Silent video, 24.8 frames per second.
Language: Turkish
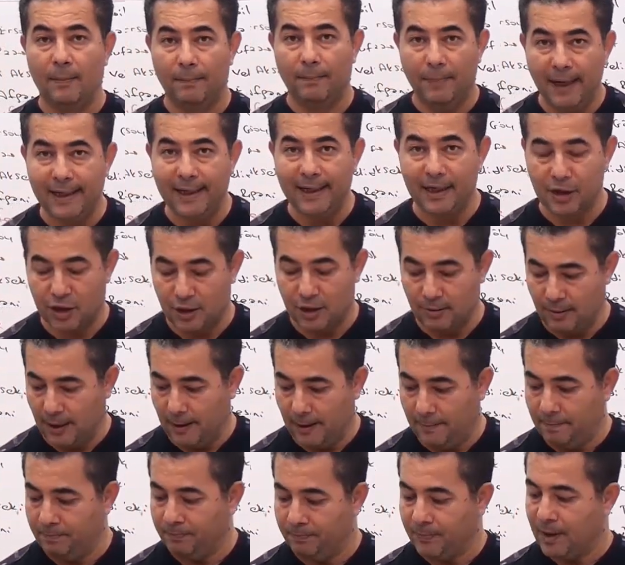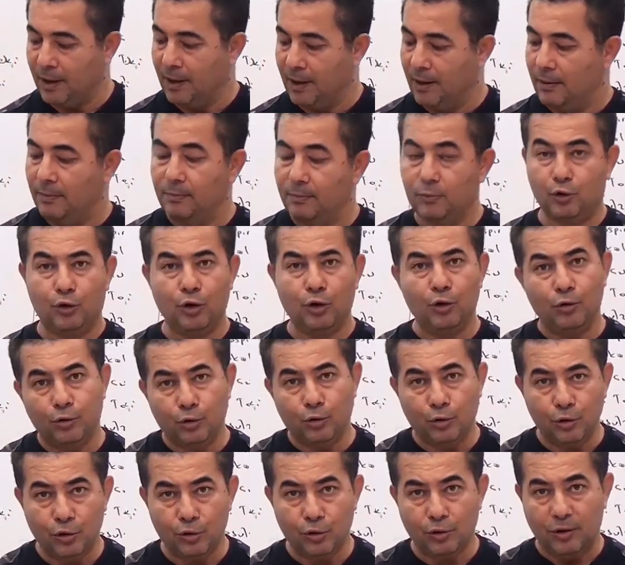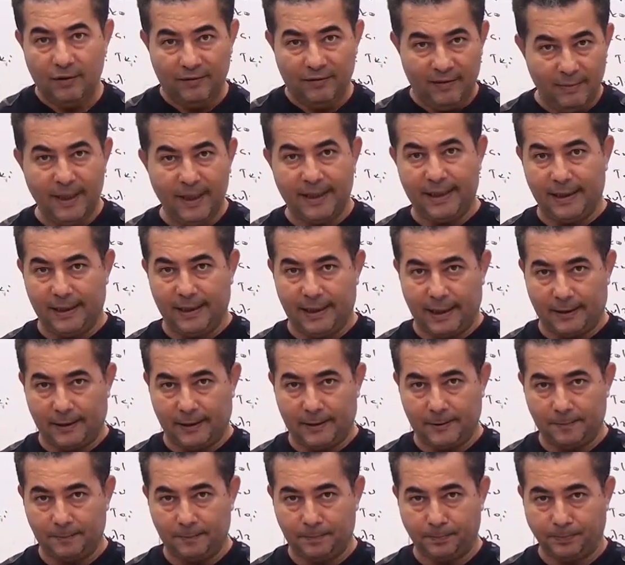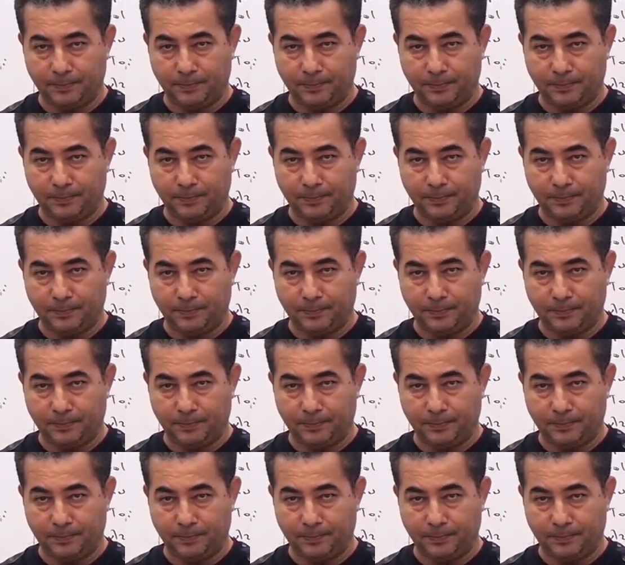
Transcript: bakın şimdi. Kültür ve medeniyet.